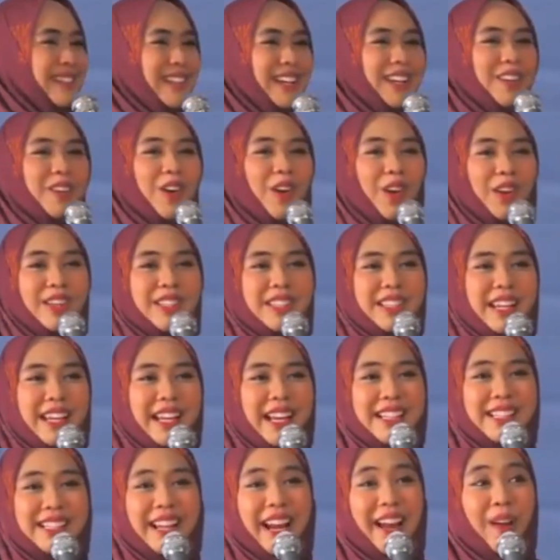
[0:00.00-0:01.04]
Jadi kalau istri
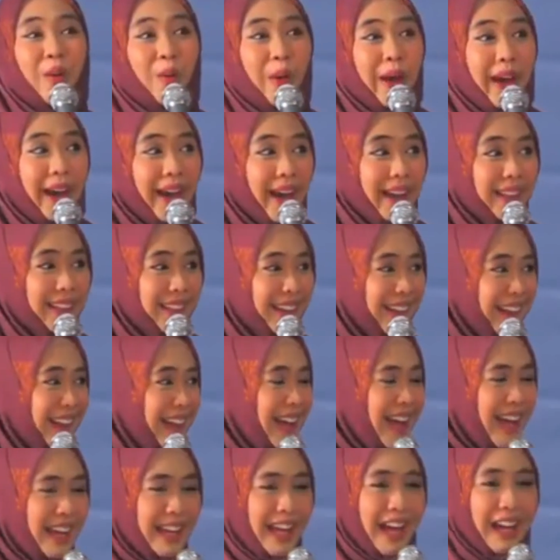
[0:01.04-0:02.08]
yang cerewet,
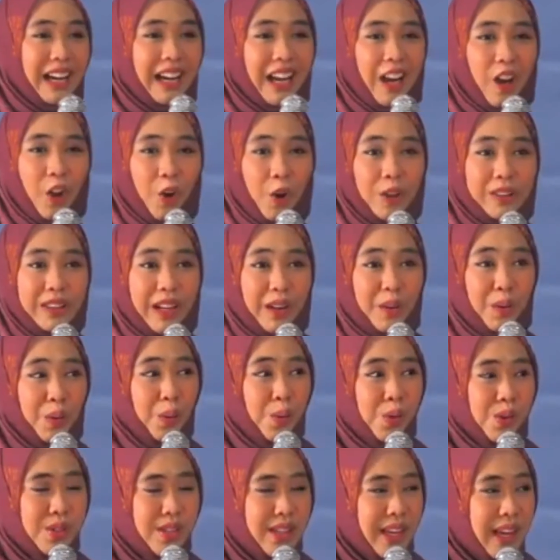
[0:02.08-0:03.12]
yang ngeluh
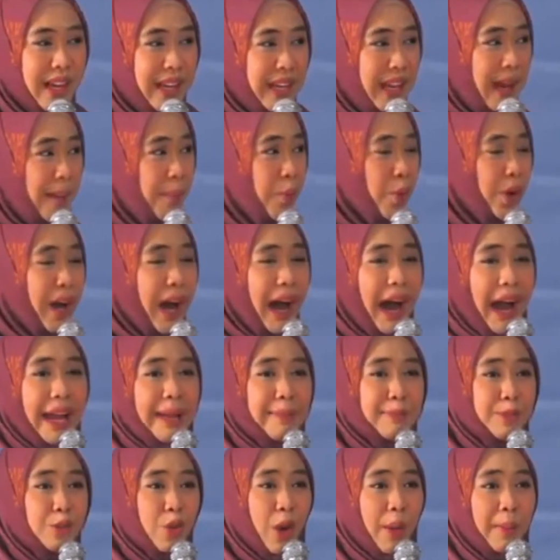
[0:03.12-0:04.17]
terus, yang buka
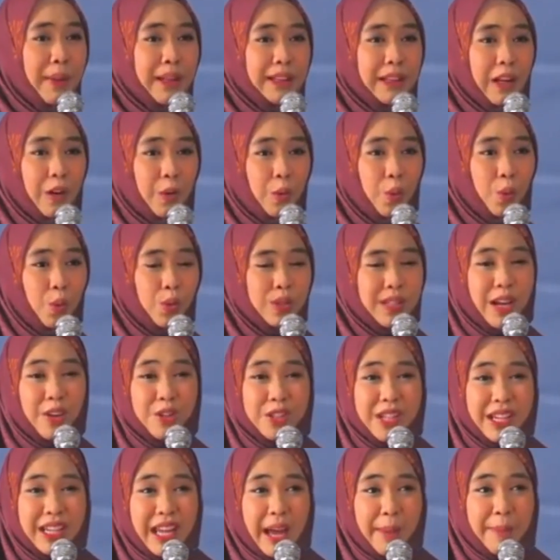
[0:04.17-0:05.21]
aib suami terus,
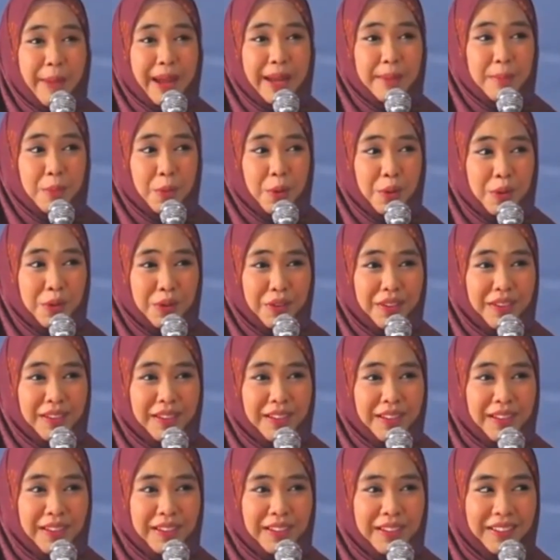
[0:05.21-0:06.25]
harusnya diapain bu?
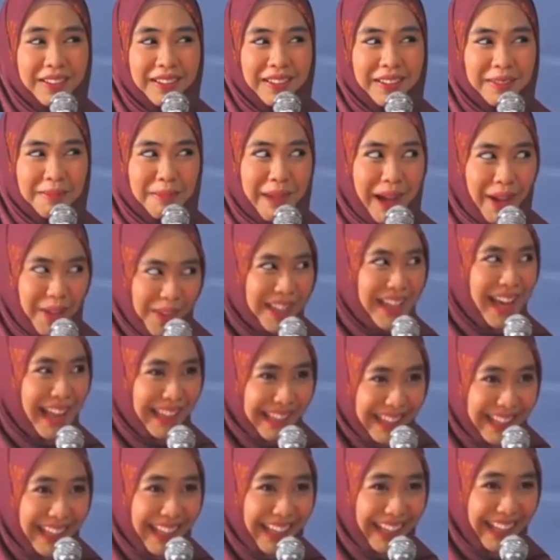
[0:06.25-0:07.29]
Mau
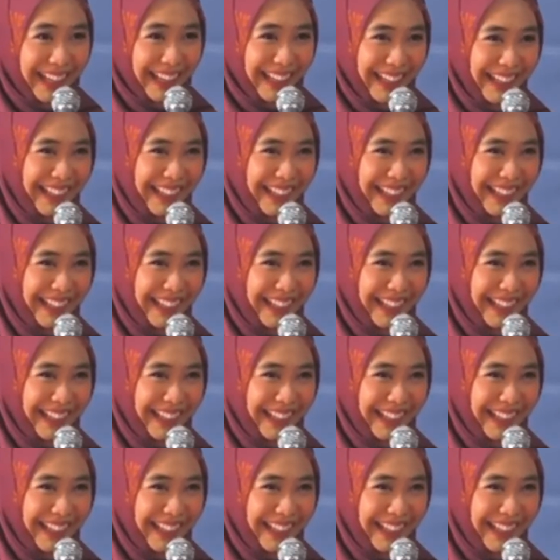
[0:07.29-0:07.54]
diganti?